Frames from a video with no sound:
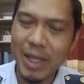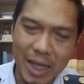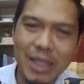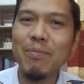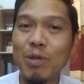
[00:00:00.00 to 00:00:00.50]

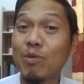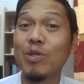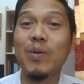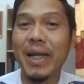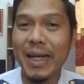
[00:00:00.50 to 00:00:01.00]
อาจจะเป็นคน
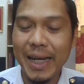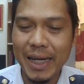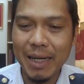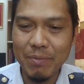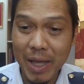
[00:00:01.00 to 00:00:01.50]
เดียวกันก็ได้
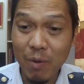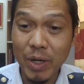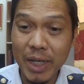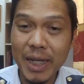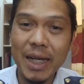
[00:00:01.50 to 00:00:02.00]
นะครับ แต่วันนี้